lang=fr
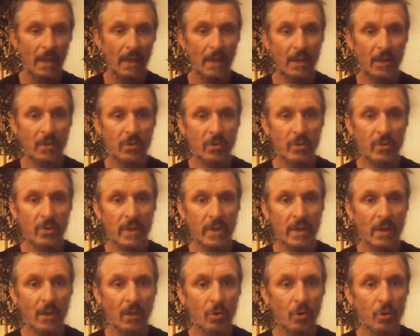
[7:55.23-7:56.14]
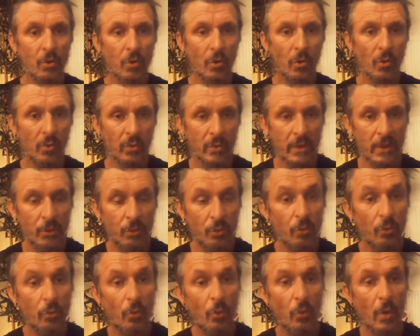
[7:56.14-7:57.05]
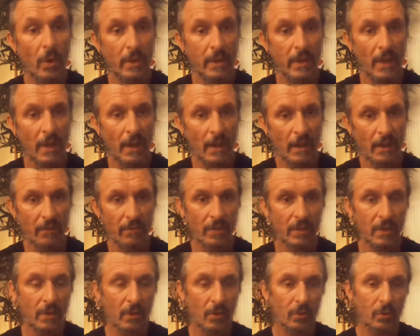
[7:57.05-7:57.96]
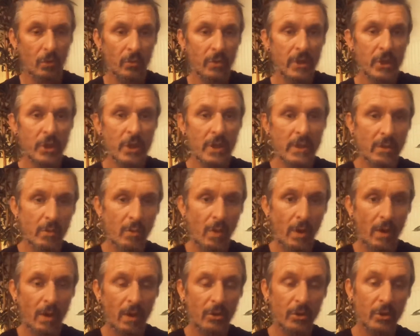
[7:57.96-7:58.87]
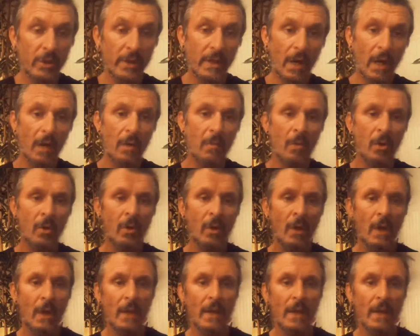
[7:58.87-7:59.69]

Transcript: et de se dire je continue quoi qu'il arrive. Quand on est chez soi, généralement,